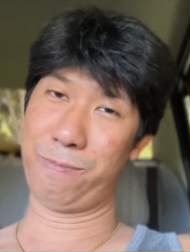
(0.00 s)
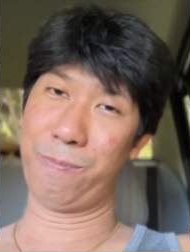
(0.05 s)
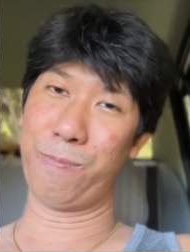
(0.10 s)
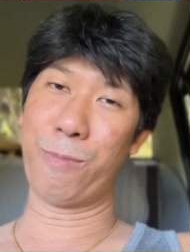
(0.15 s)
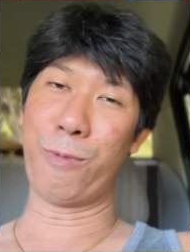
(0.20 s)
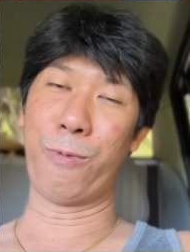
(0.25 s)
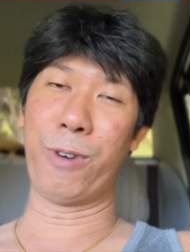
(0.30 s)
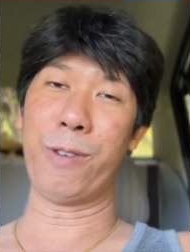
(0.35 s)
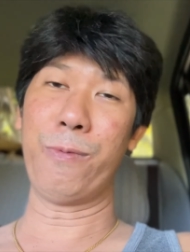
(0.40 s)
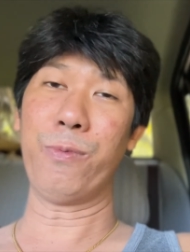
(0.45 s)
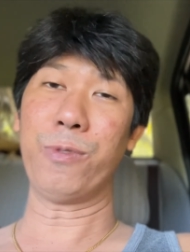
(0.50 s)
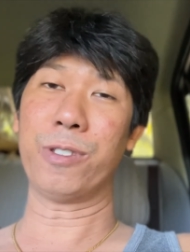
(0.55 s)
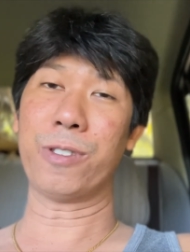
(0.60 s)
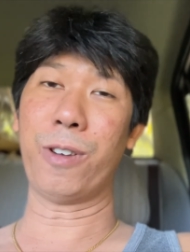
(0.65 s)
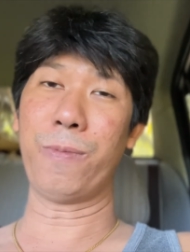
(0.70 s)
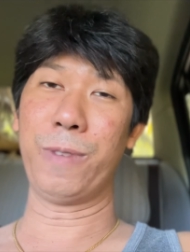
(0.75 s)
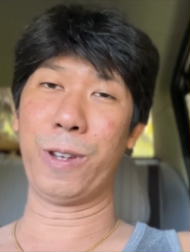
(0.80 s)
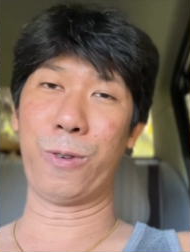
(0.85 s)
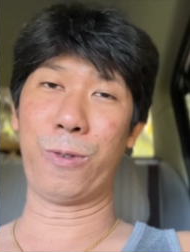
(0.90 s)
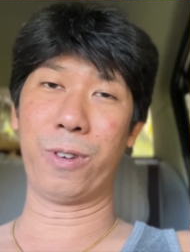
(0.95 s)
ผมว่าต้
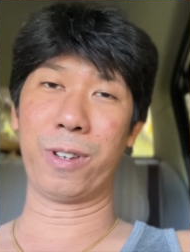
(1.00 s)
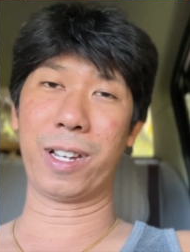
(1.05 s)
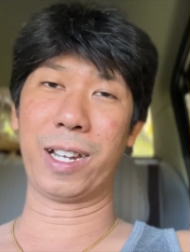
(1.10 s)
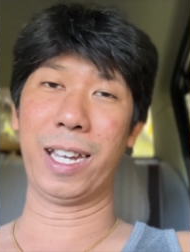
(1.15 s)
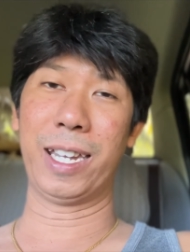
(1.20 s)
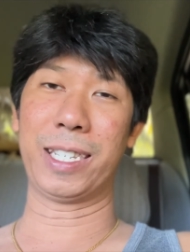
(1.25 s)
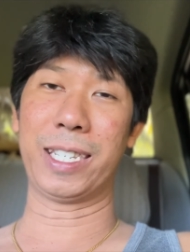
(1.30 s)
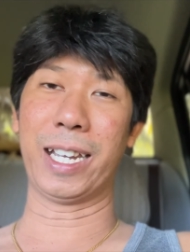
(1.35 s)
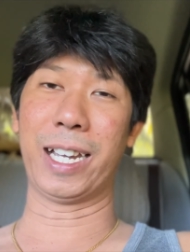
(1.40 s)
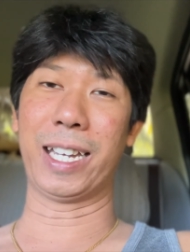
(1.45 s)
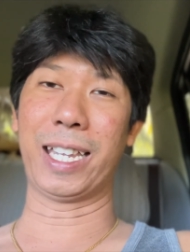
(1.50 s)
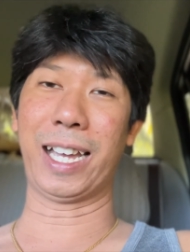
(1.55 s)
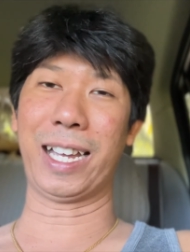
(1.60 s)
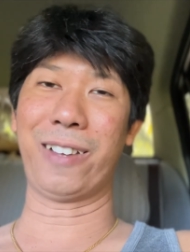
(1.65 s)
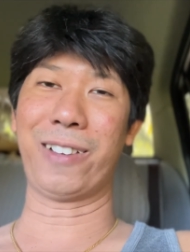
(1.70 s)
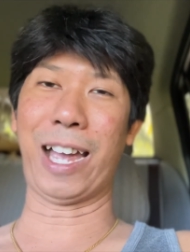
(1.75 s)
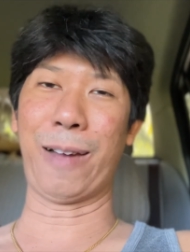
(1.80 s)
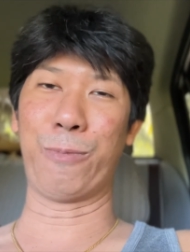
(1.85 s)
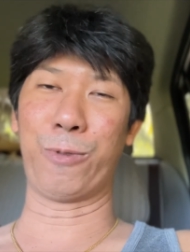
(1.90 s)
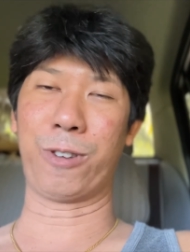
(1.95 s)
องมีคนเคยเจอ
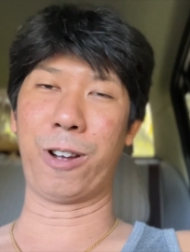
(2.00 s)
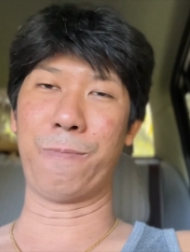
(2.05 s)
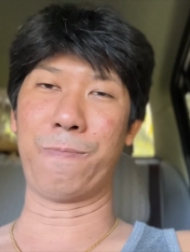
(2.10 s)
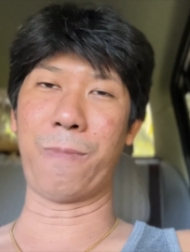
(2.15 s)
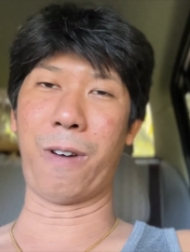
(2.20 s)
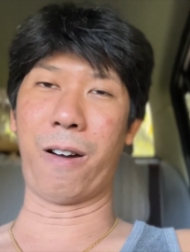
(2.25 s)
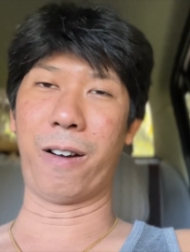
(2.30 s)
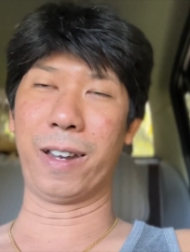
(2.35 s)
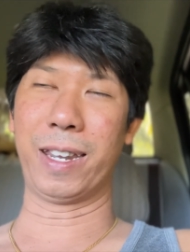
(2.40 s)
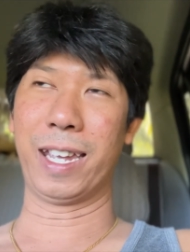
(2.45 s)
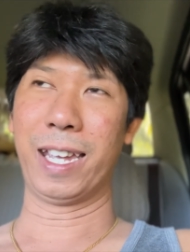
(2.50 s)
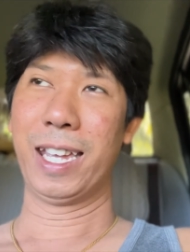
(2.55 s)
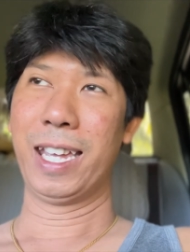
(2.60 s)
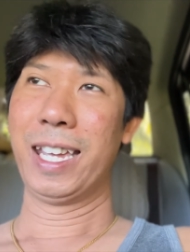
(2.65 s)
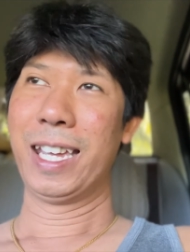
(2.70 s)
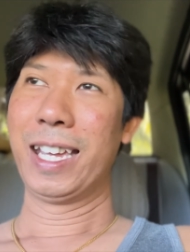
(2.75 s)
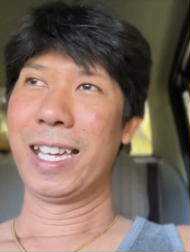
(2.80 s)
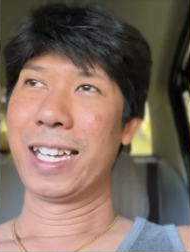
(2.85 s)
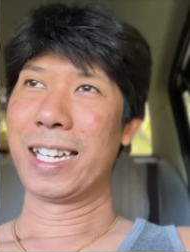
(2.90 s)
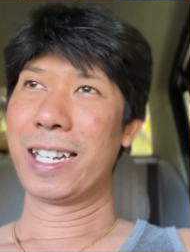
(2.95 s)
ขับรถกระป๋องเนี่ย
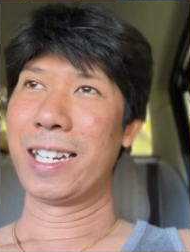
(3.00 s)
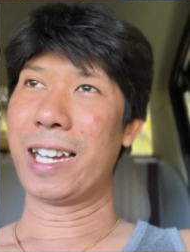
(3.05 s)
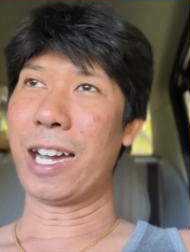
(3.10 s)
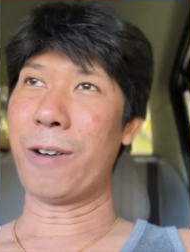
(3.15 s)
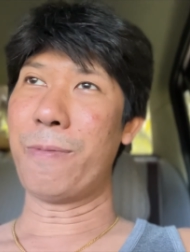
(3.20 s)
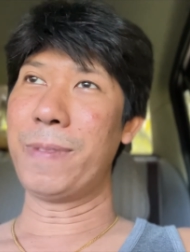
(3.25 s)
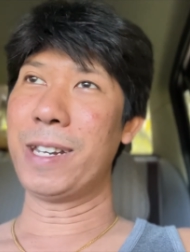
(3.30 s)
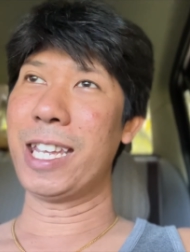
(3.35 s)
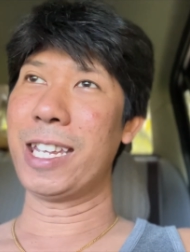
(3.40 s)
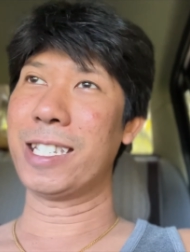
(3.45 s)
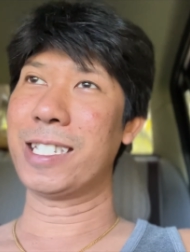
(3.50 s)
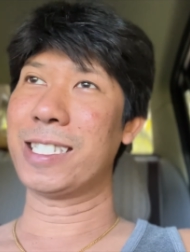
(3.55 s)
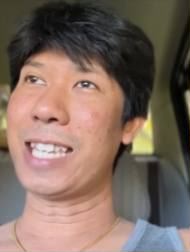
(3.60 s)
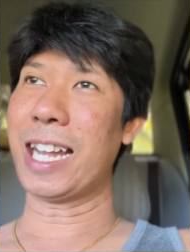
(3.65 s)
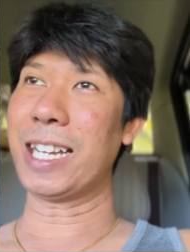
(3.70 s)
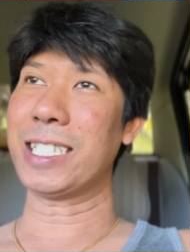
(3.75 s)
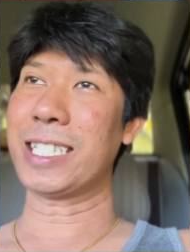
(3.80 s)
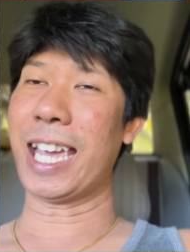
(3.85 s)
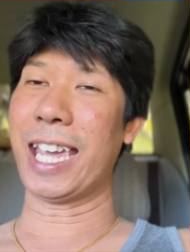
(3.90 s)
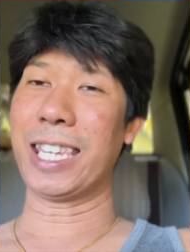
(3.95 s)
คือเขาไม่ได้
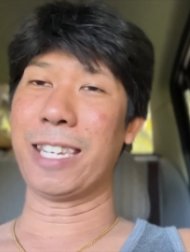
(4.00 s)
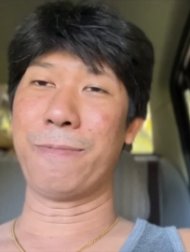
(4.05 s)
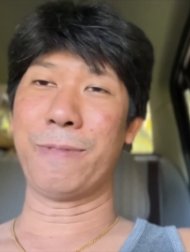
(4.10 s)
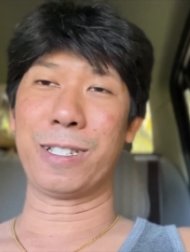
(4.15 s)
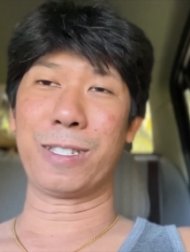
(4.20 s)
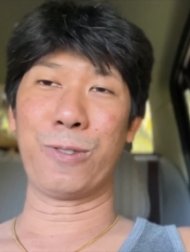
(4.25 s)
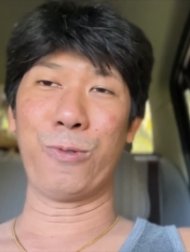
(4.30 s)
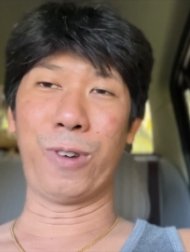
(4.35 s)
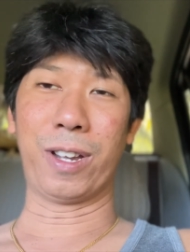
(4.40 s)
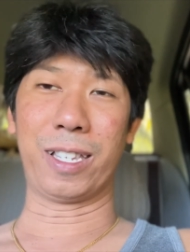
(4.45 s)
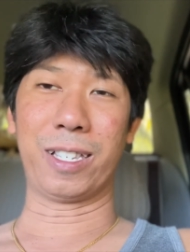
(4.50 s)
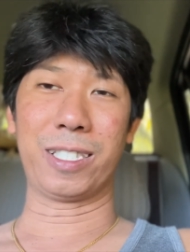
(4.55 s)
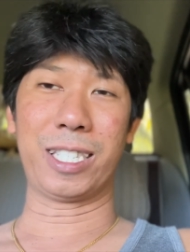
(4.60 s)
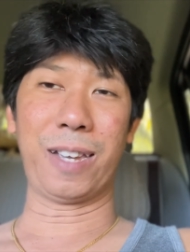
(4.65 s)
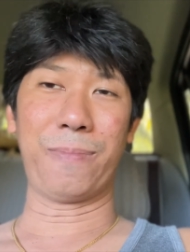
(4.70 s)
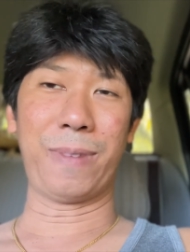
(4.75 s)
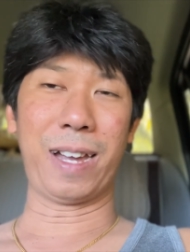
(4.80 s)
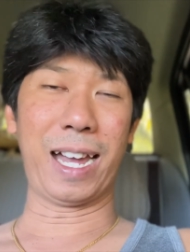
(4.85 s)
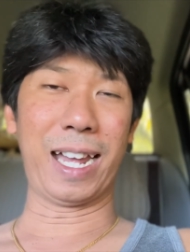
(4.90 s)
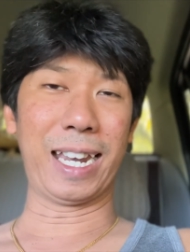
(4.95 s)
ตั้งใจจะมาตรวจ
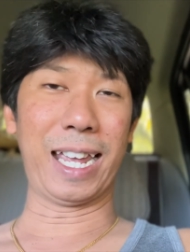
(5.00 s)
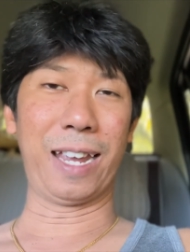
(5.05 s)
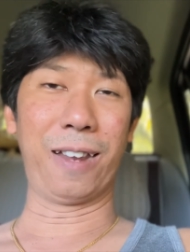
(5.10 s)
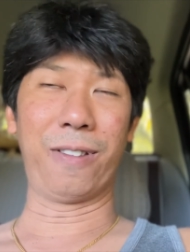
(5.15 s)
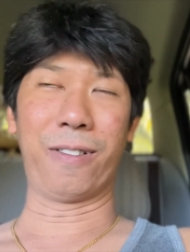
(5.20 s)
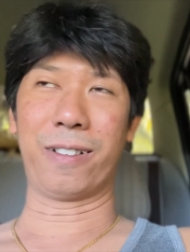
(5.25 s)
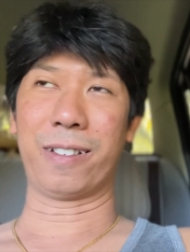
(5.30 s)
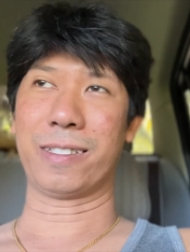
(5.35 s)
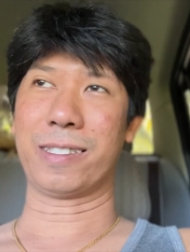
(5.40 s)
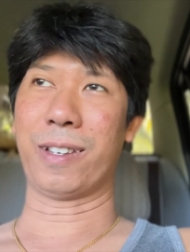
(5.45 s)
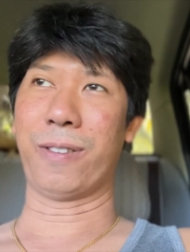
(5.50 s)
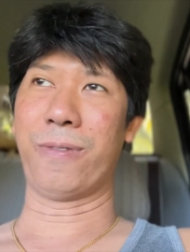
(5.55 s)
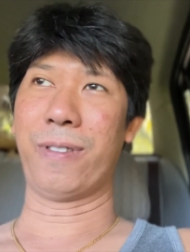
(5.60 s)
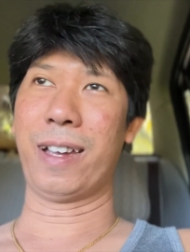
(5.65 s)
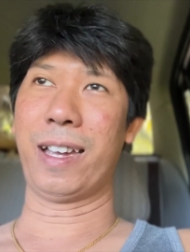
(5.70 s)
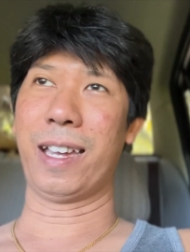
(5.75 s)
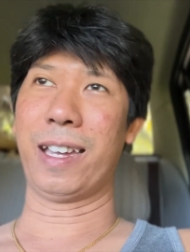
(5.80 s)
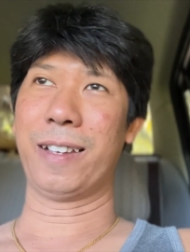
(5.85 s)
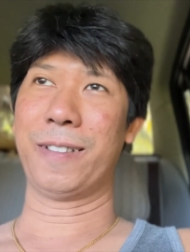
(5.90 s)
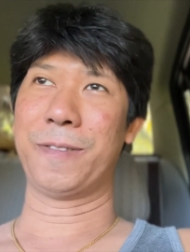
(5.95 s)
จะมาอะไรหรอก แต่ว่า